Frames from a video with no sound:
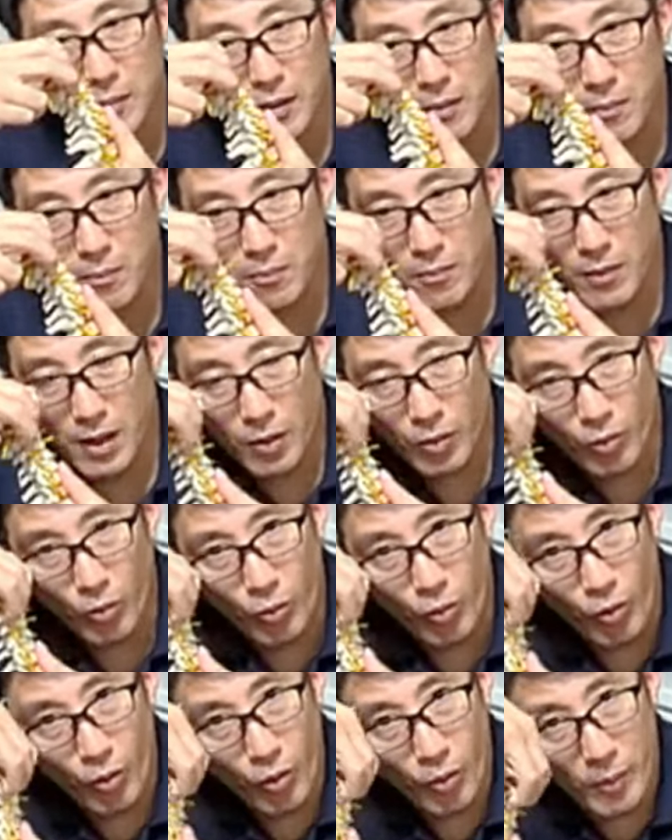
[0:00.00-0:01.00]
まんま
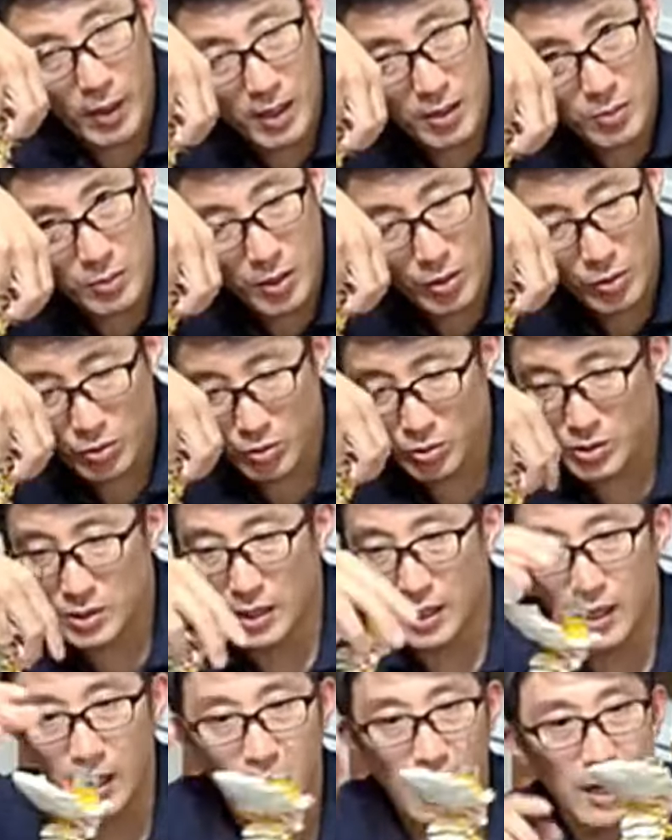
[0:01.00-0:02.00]
こう丸めようとし
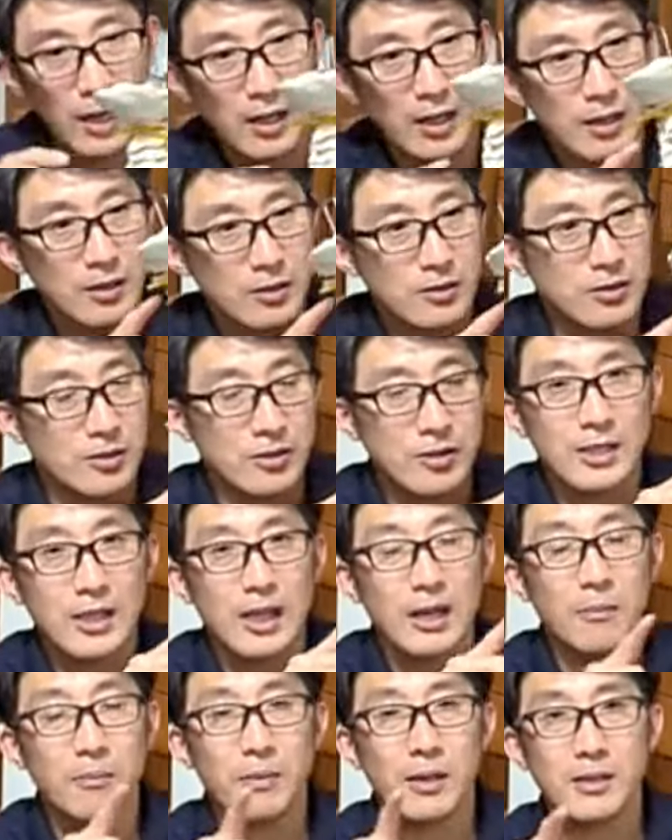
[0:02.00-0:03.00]
たら、椎
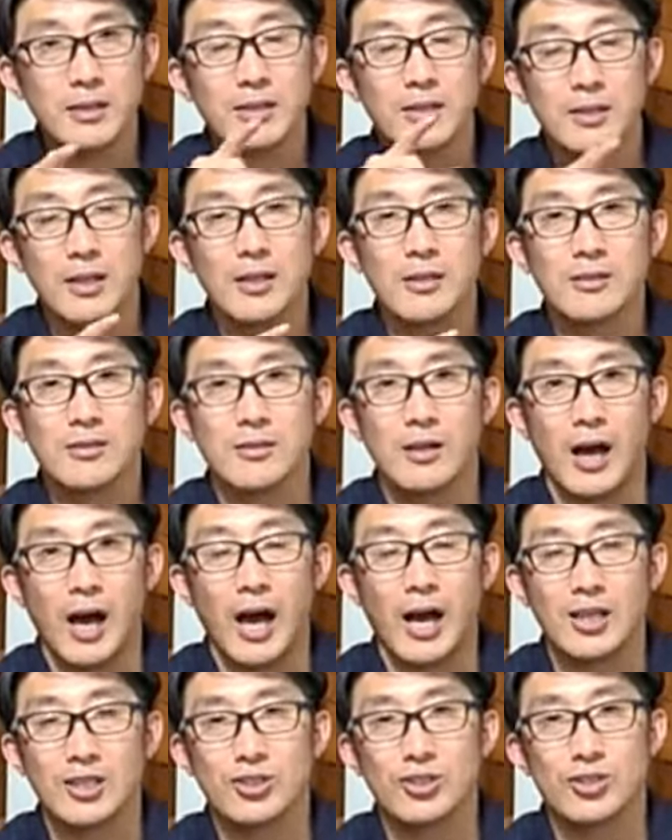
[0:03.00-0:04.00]
間板に対する
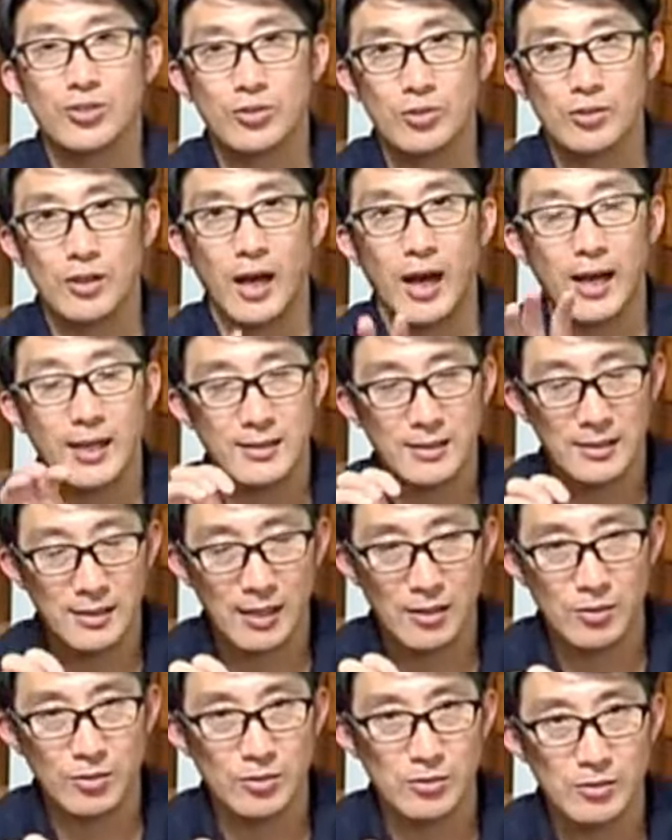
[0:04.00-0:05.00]
圧縮圧
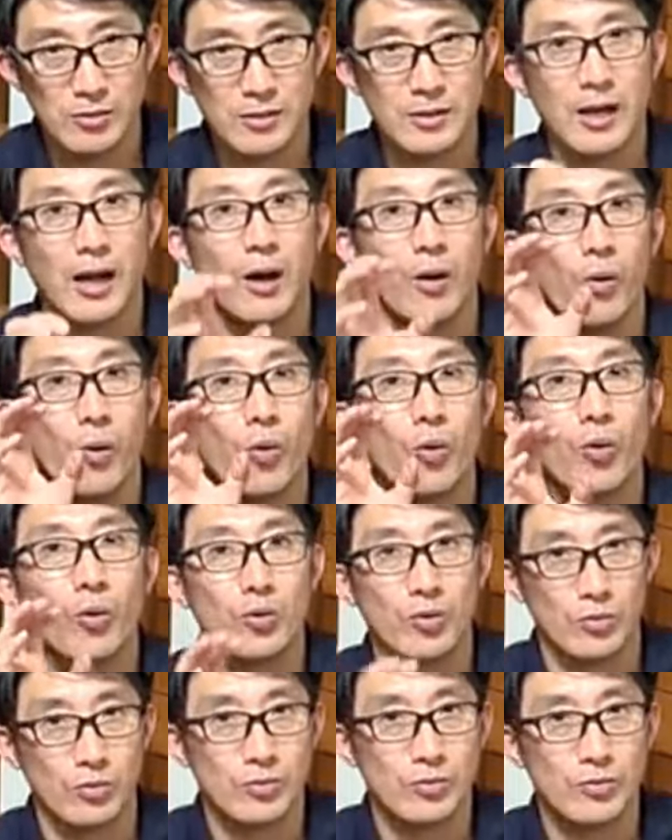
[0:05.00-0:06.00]
迫が起こ
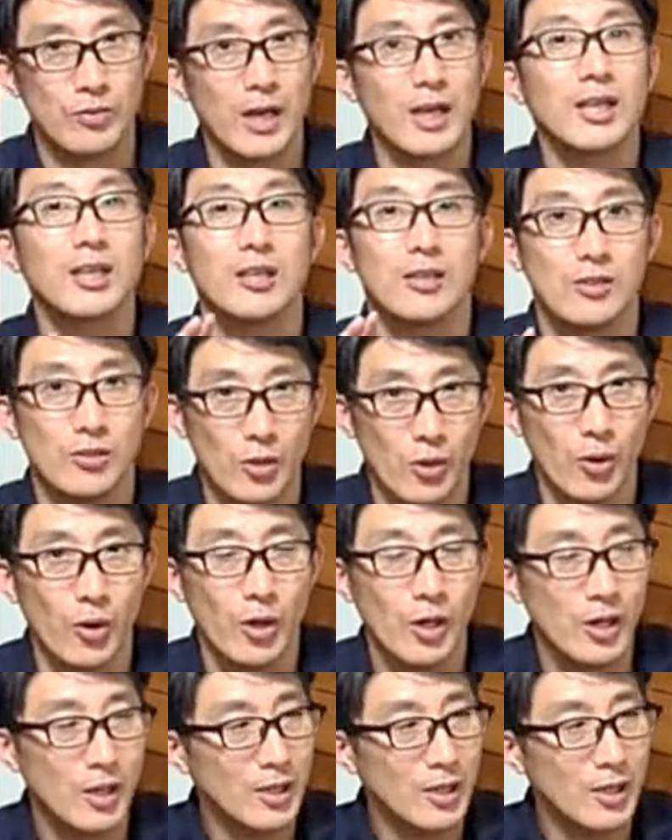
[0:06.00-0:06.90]
るわけですよ。